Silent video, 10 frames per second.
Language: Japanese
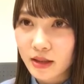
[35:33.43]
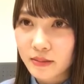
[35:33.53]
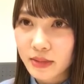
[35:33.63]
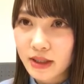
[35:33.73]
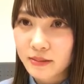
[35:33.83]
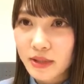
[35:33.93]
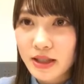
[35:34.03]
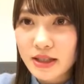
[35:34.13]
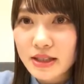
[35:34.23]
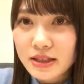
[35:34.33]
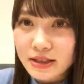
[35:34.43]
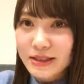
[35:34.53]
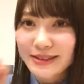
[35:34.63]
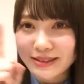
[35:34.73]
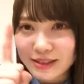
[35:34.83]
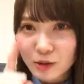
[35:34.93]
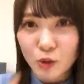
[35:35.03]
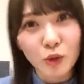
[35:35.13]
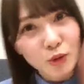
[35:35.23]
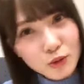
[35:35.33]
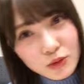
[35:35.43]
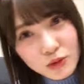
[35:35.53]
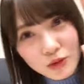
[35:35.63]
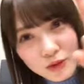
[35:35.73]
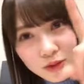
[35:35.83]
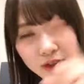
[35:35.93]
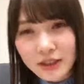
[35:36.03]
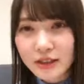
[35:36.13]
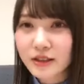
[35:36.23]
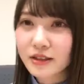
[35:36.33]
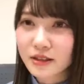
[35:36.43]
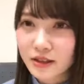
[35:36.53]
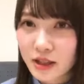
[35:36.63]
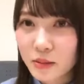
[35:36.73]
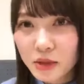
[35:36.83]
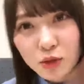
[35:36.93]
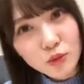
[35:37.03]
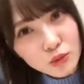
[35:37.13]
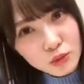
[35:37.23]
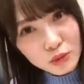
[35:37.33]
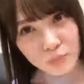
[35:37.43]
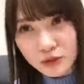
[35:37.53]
頑張ります。トゥース、頑張トゥース。